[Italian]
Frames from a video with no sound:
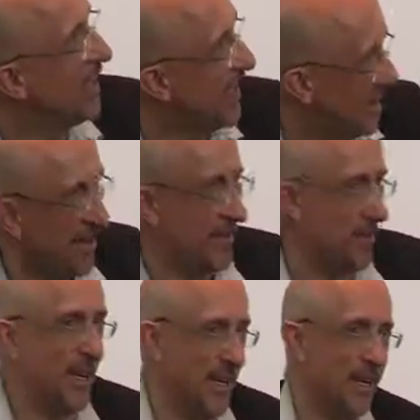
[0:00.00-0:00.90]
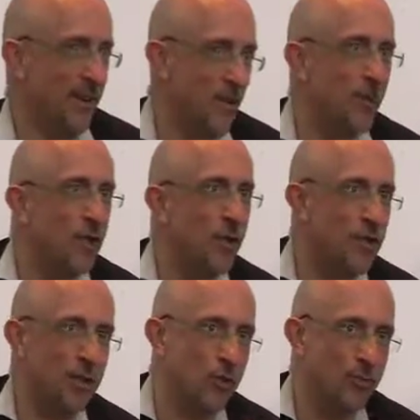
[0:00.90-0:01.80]
Il, il,
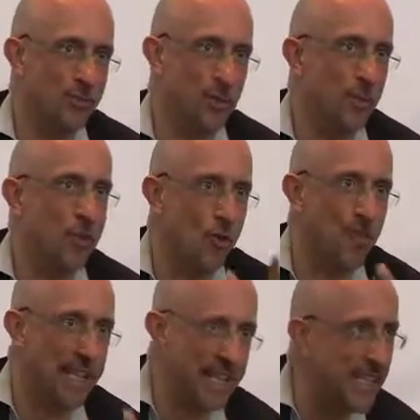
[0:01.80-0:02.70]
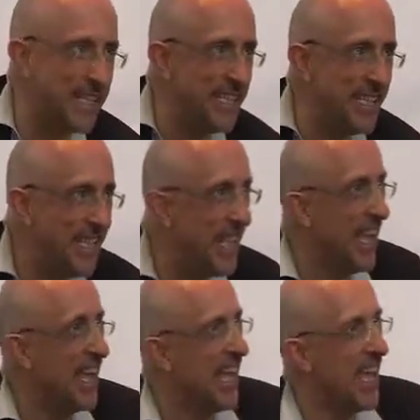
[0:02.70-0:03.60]
l'omicidio è stato commesso sì. martedì
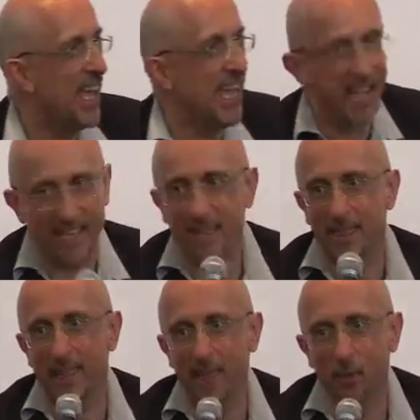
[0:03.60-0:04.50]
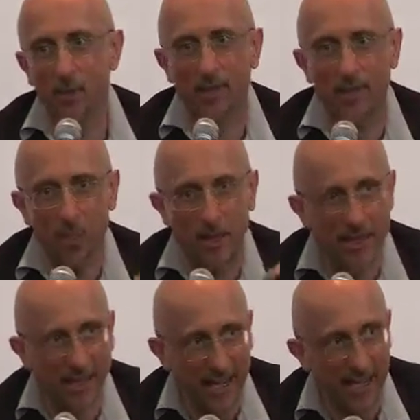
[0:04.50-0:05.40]
ed è stato
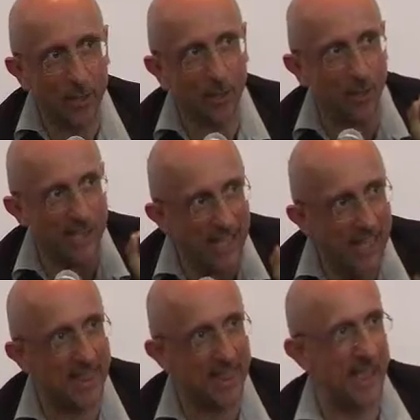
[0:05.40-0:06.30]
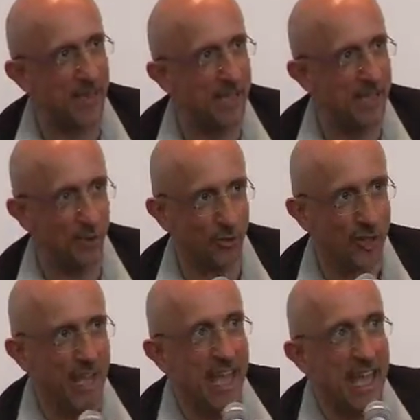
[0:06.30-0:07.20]
dissequestrato il
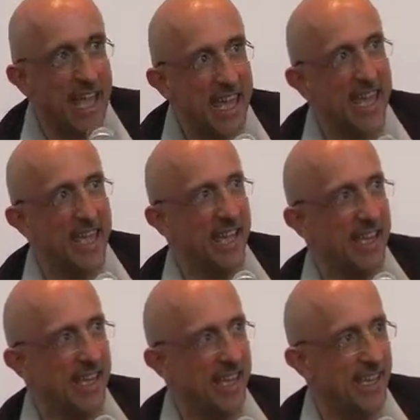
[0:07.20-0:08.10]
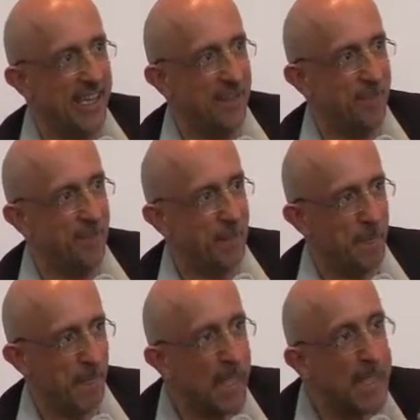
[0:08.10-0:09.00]
sabato e
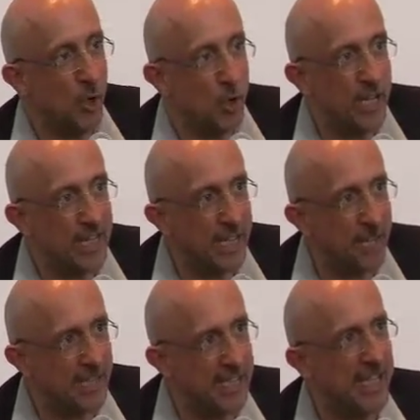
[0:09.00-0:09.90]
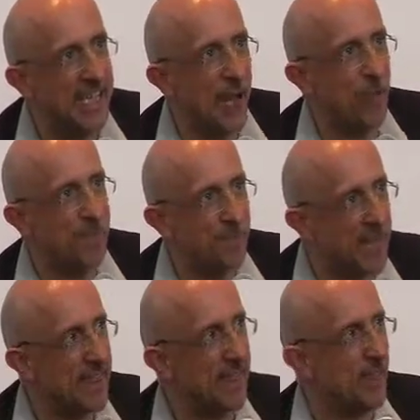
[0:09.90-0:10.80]
ehm, il lunedì mattina
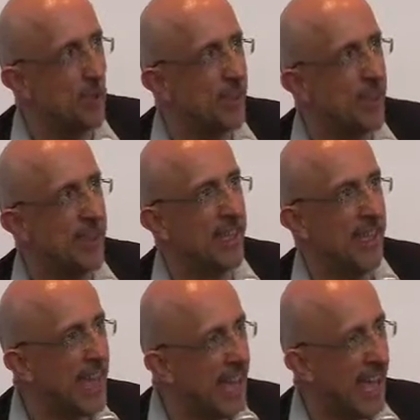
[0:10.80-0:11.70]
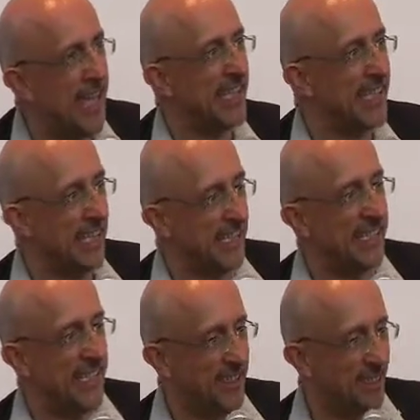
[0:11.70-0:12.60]
un'impresa di polizie è
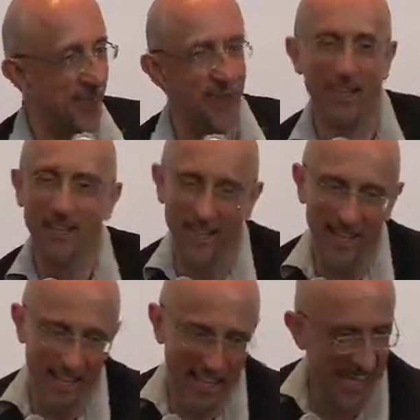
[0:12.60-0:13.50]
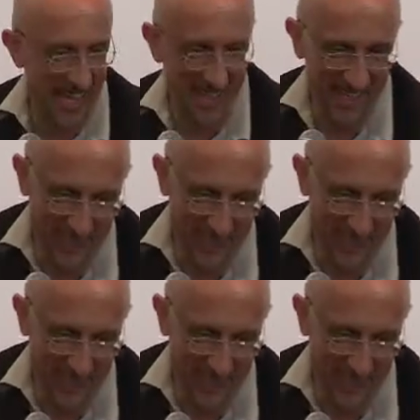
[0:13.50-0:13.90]
entrata dentro e ha, e ha